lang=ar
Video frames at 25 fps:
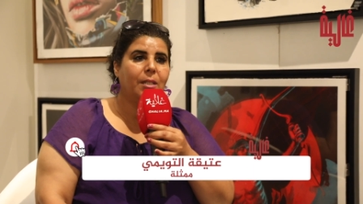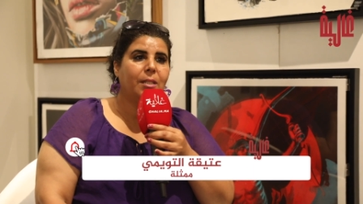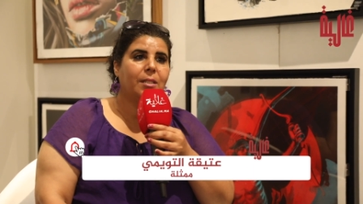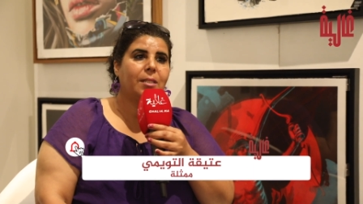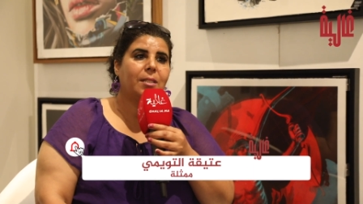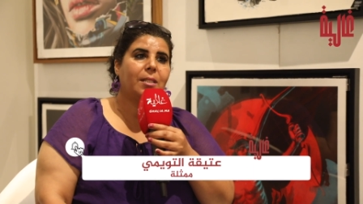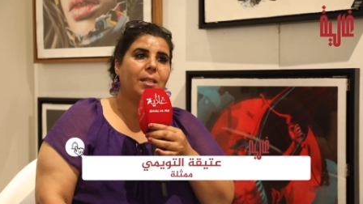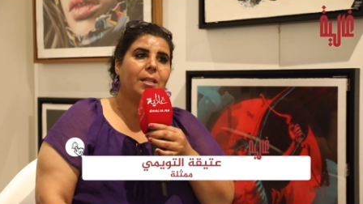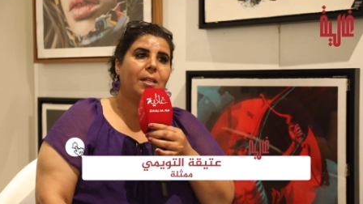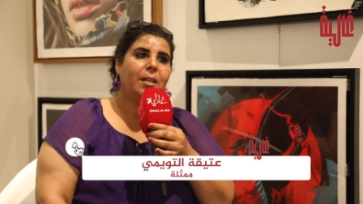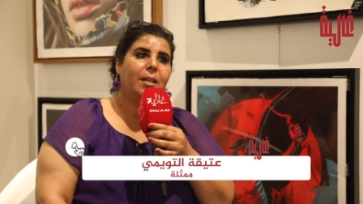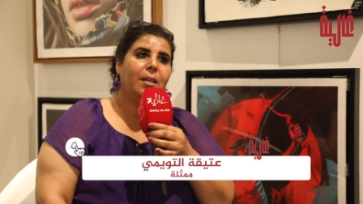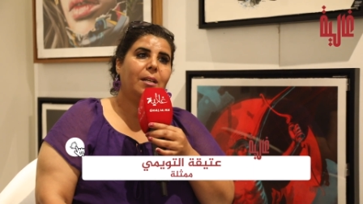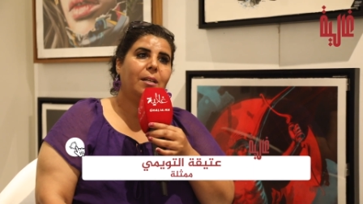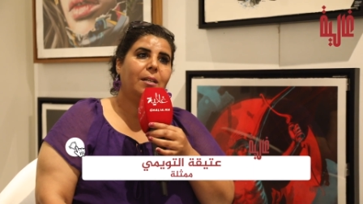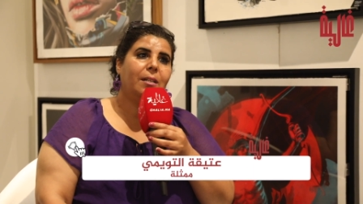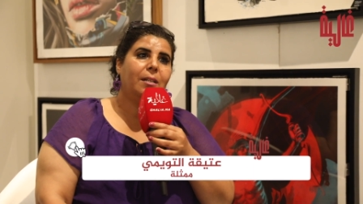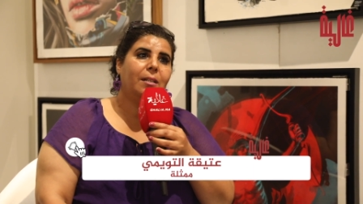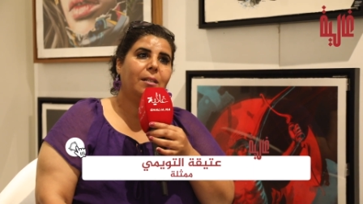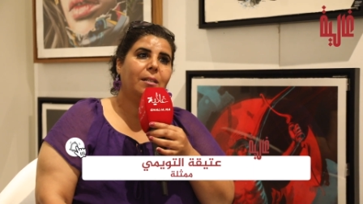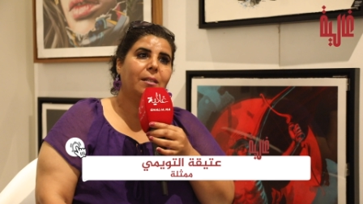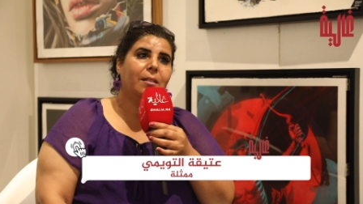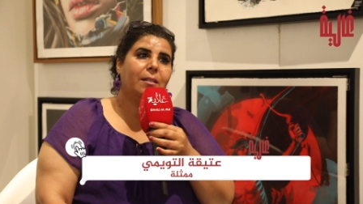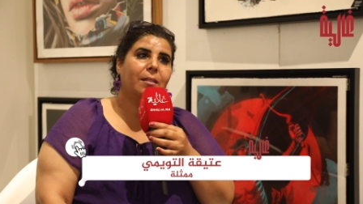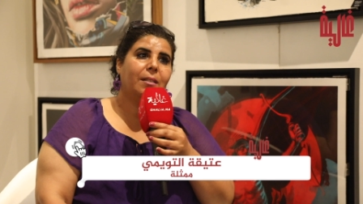
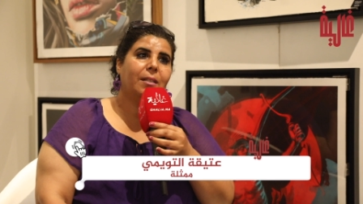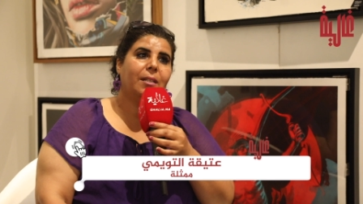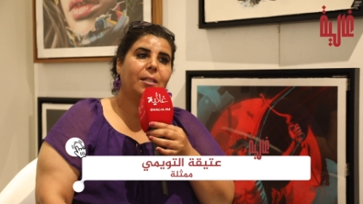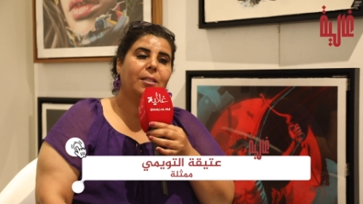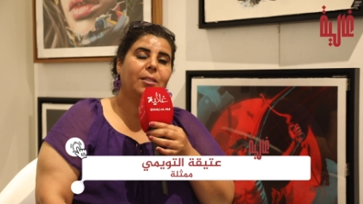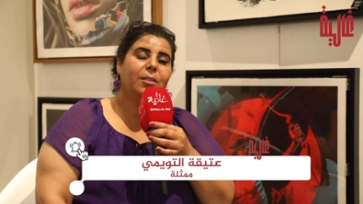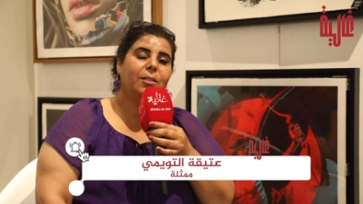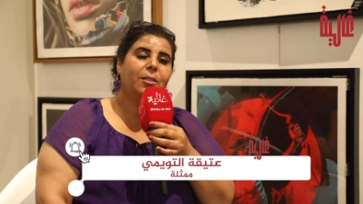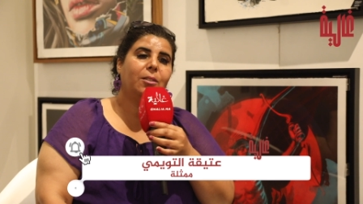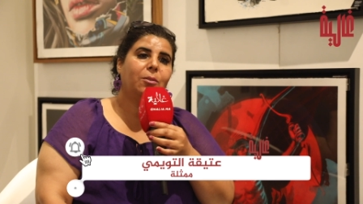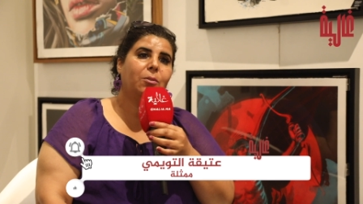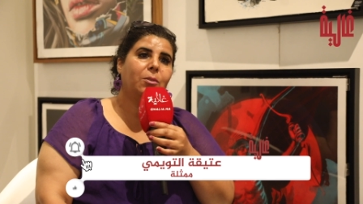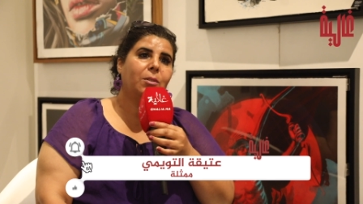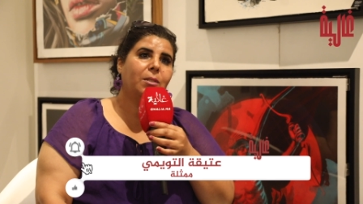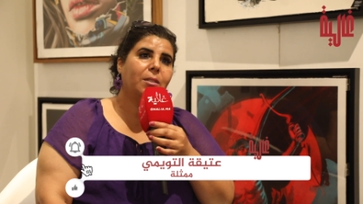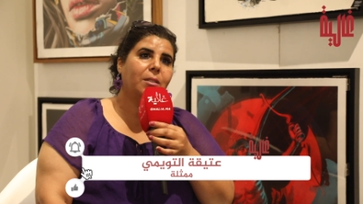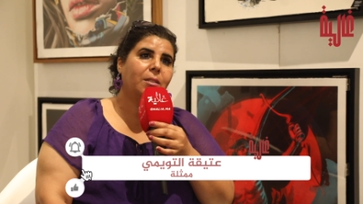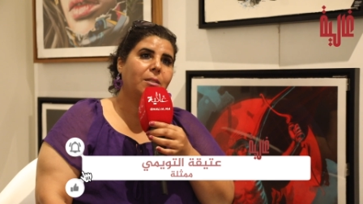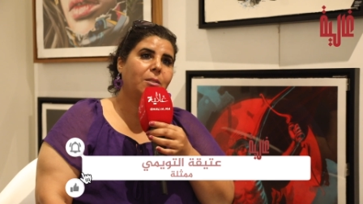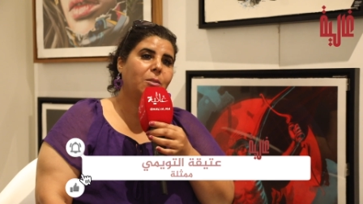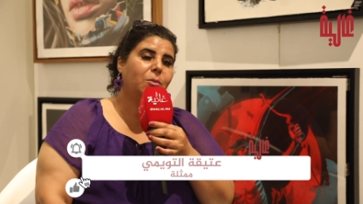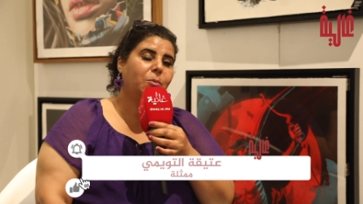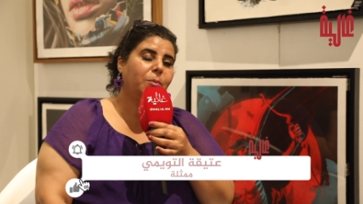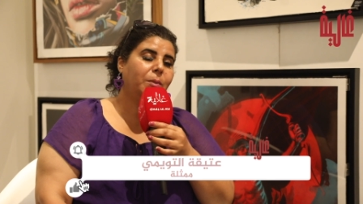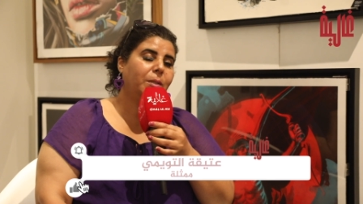صراحة كان دور
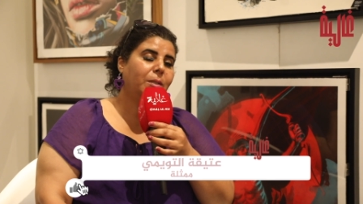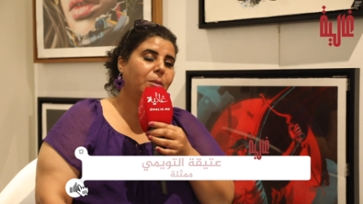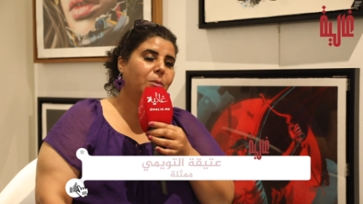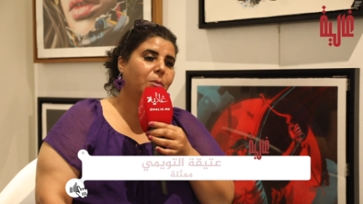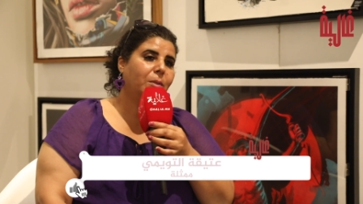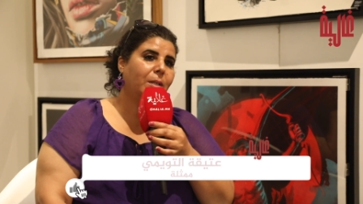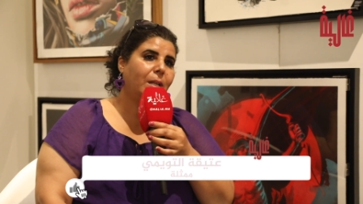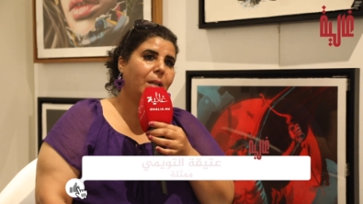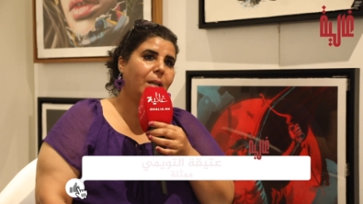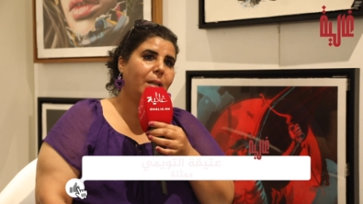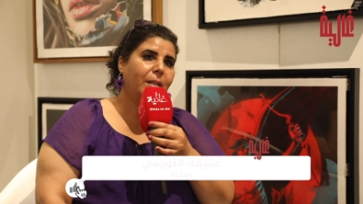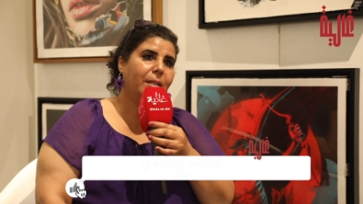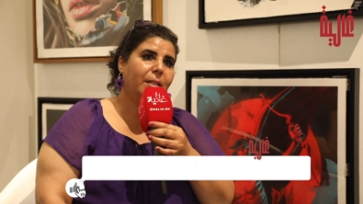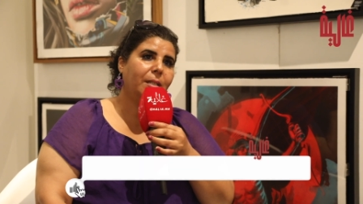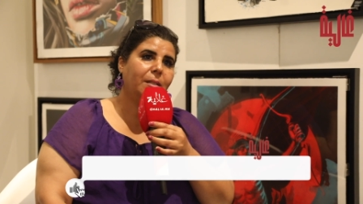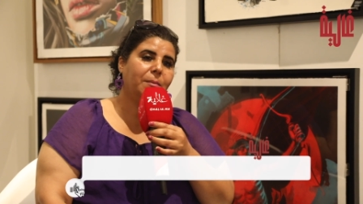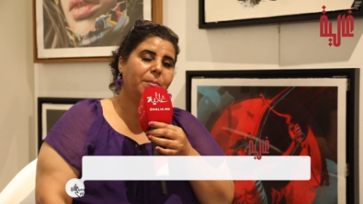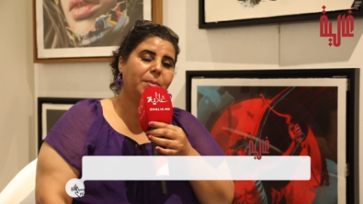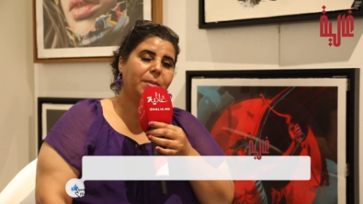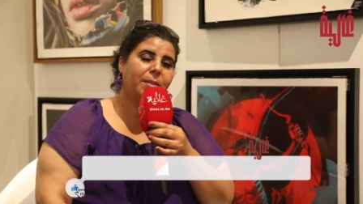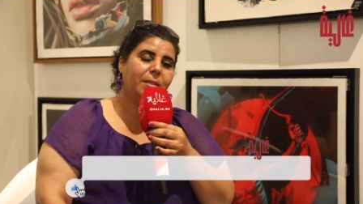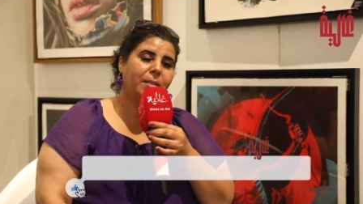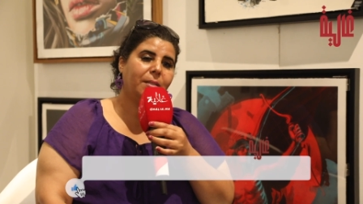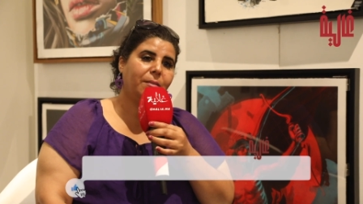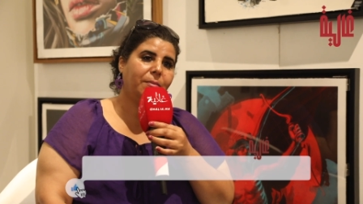زوين ورائع
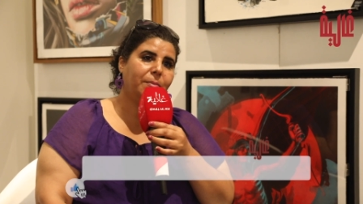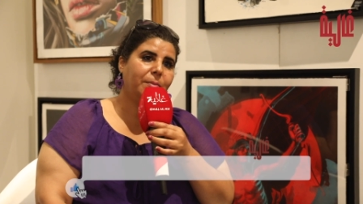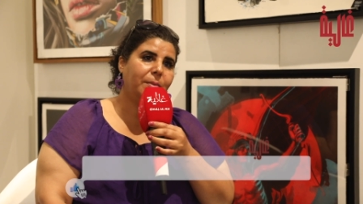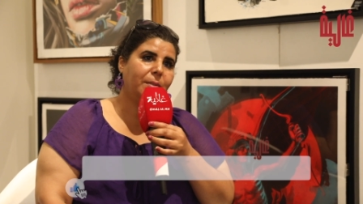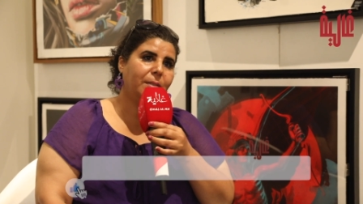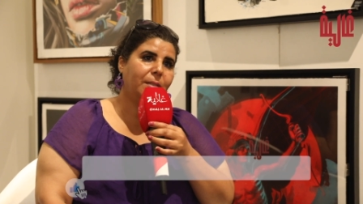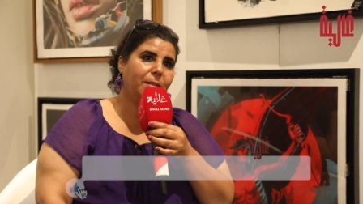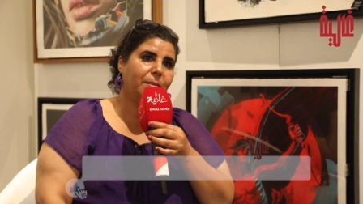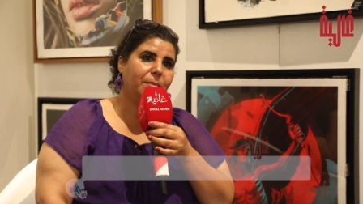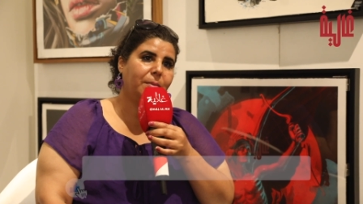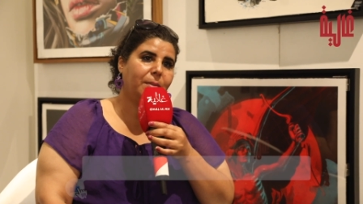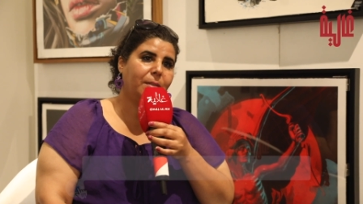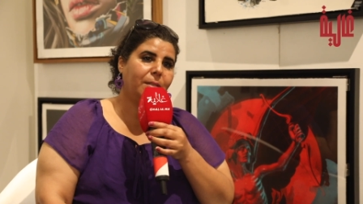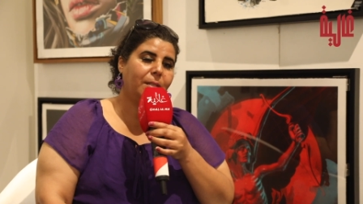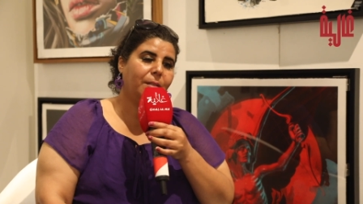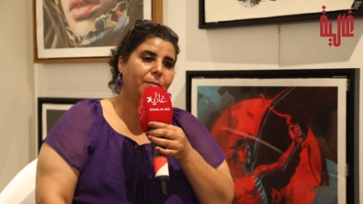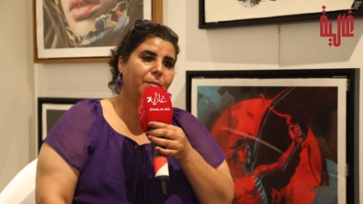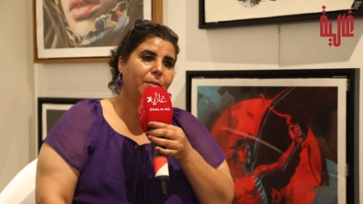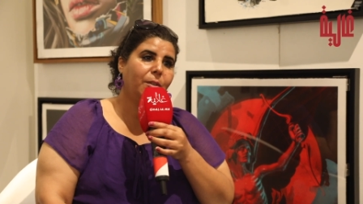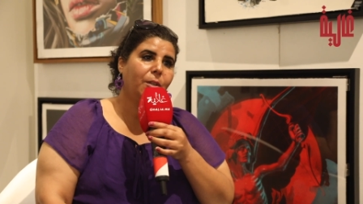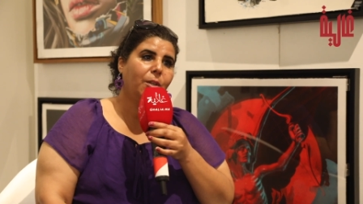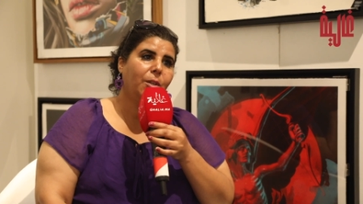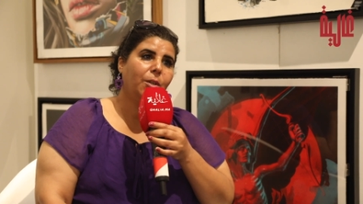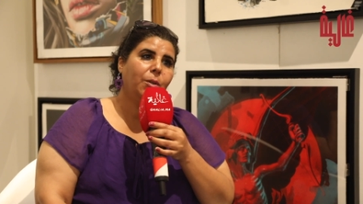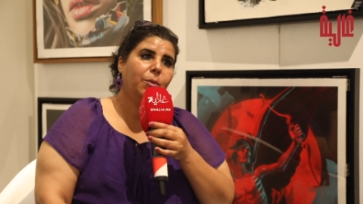بزاف بزاف بزاف
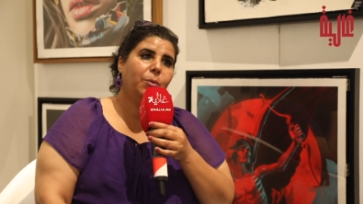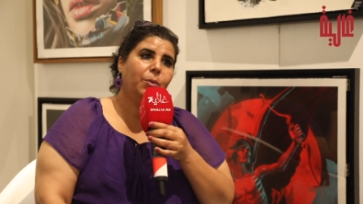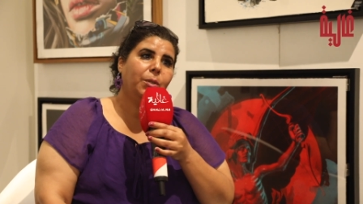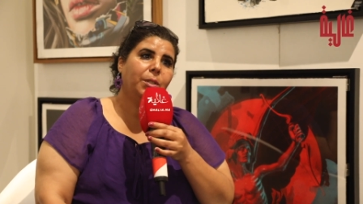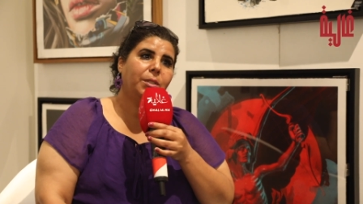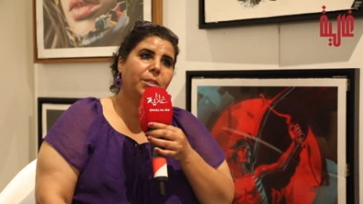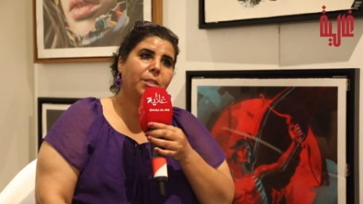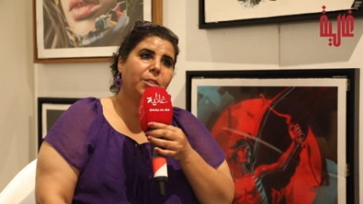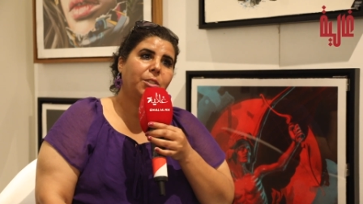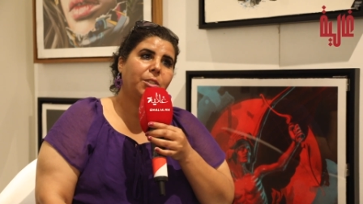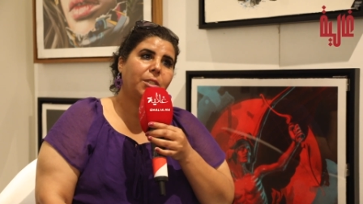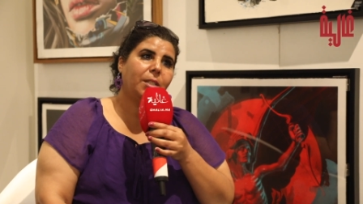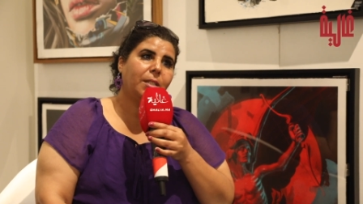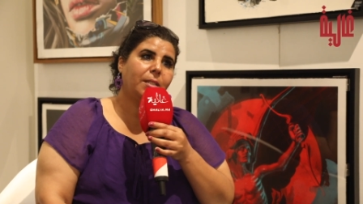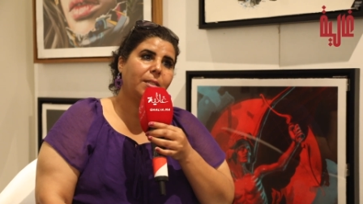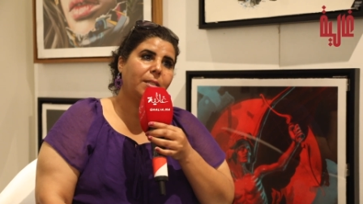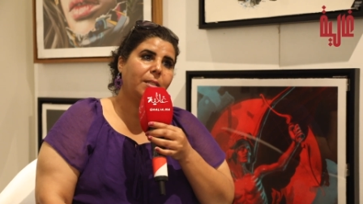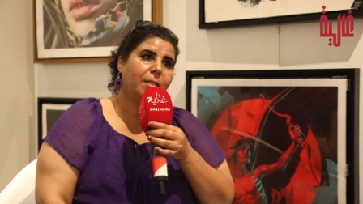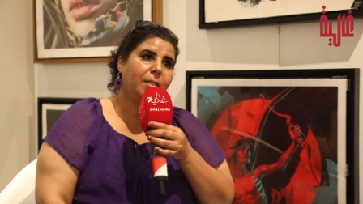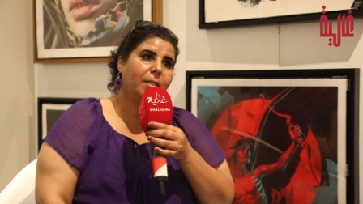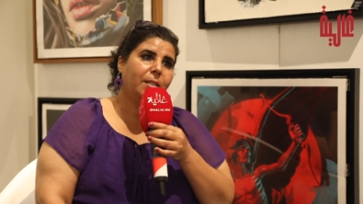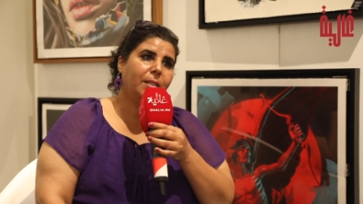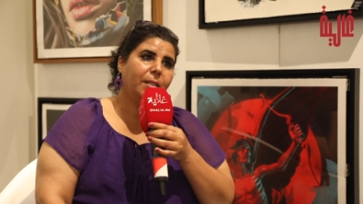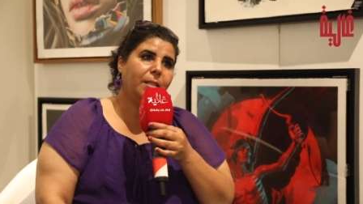وحتى الشخصية